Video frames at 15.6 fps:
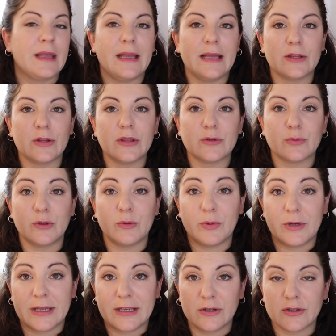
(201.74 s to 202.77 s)
Entonces, bueno,
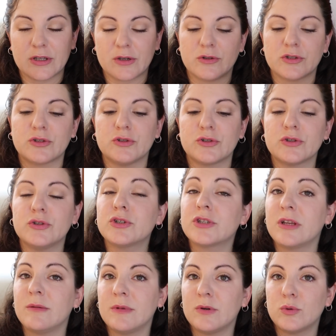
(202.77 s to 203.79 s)
por aquí os dejo estos dos
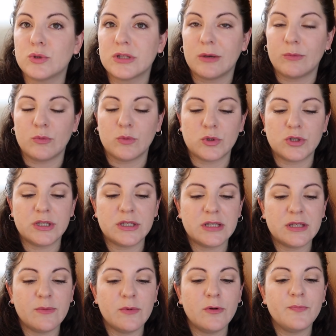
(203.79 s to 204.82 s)
que me gustan
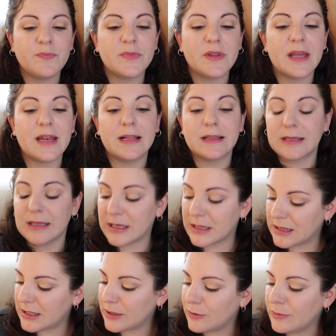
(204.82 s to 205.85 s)
muchísimo. Y ahora el
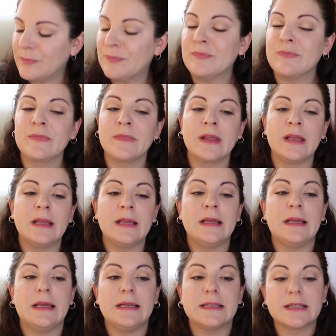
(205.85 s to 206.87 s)
tercero
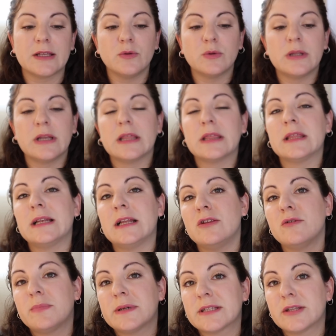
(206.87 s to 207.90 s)
es que yo utilicé el
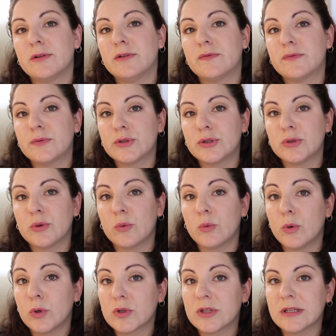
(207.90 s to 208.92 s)
año pasado el Fusion
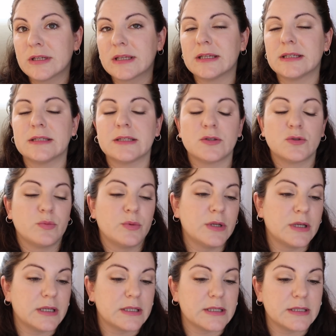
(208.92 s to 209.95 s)
Water, que se
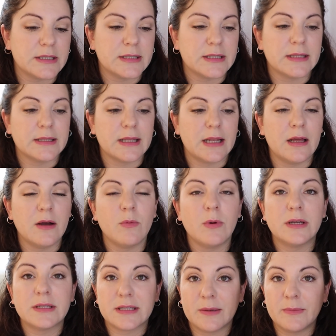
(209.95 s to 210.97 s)
supone que es resistente al
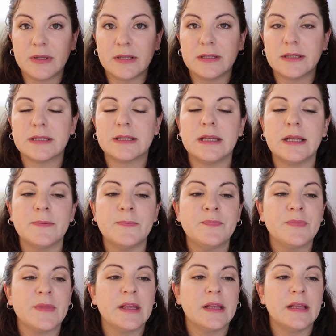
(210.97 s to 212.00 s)
agua, es también de Steam.